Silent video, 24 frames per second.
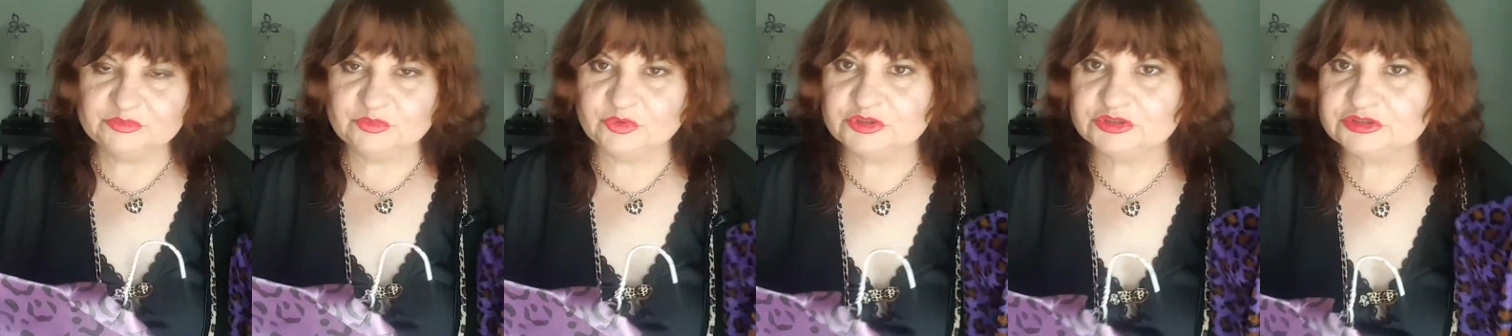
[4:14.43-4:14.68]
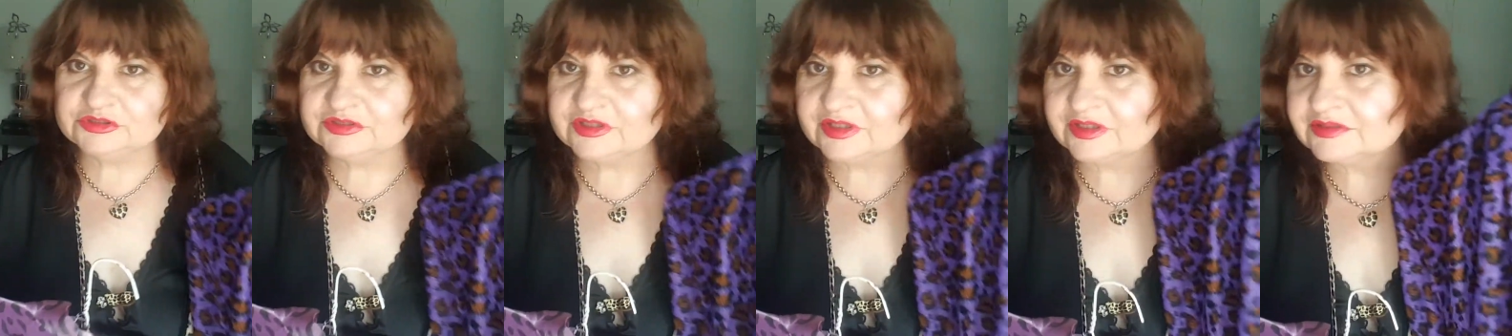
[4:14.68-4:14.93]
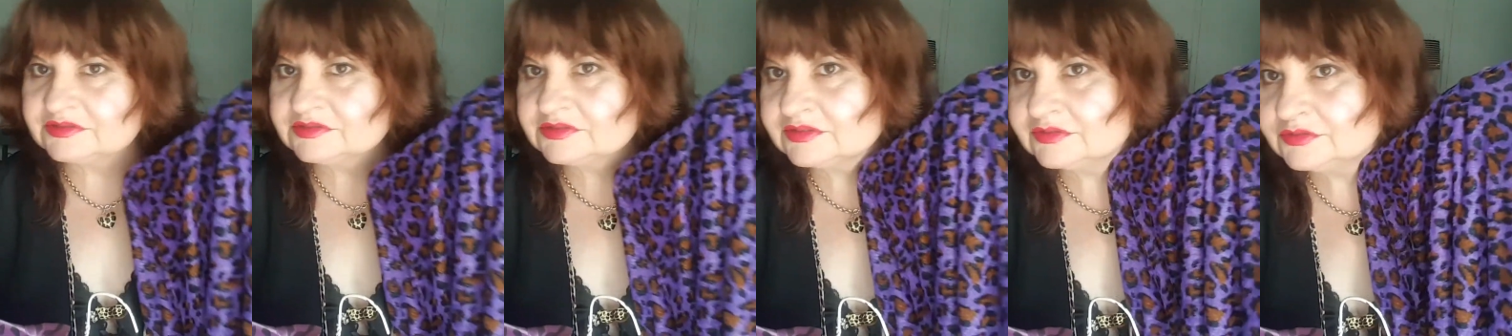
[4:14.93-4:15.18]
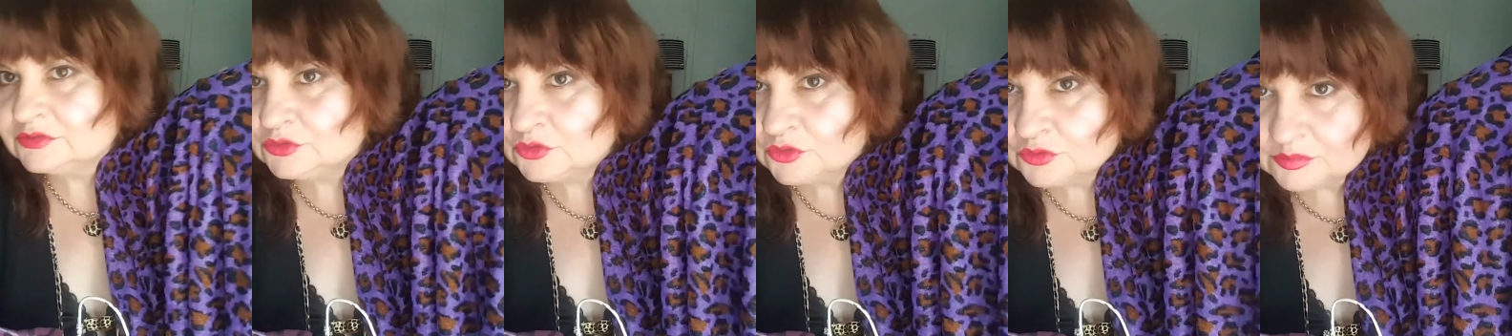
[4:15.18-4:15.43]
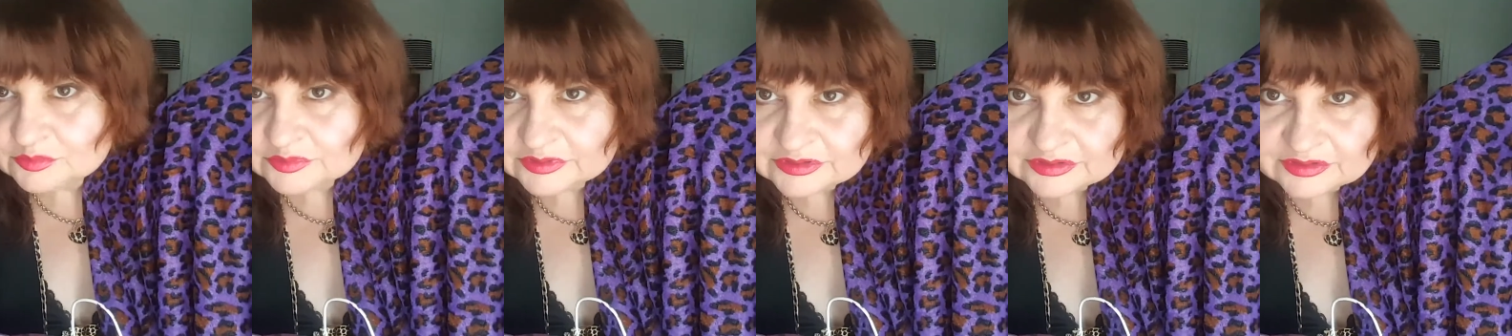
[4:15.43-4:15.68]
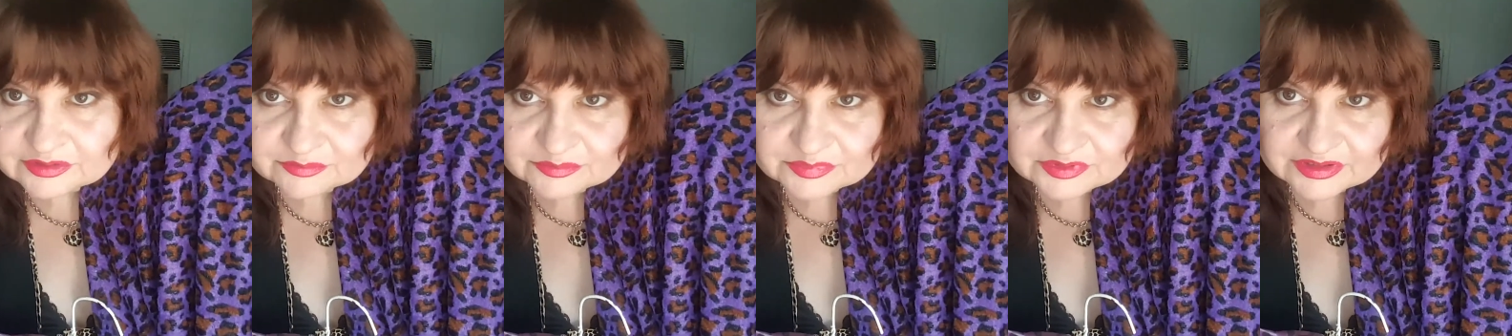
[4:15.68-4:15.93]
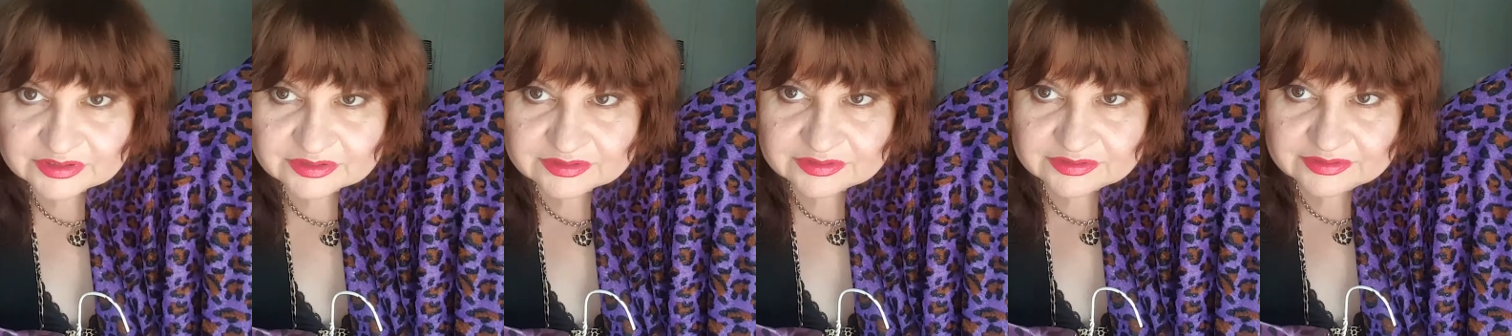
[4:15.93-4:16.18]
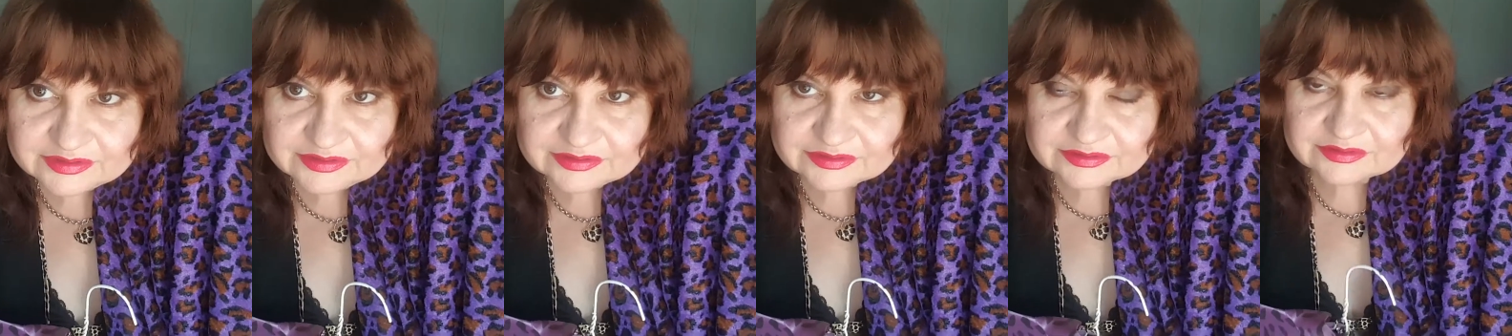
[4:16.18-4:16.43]
больше нравится, темный на мне
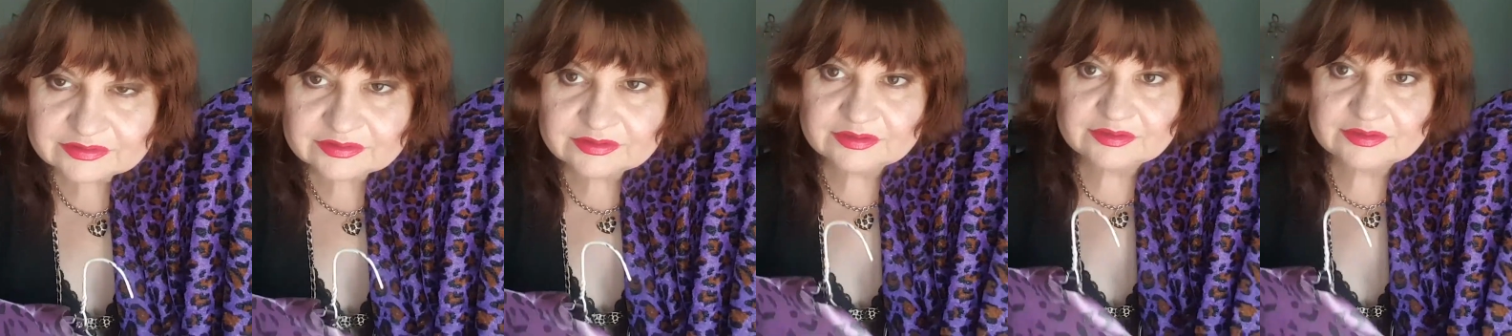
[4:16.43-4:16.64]
или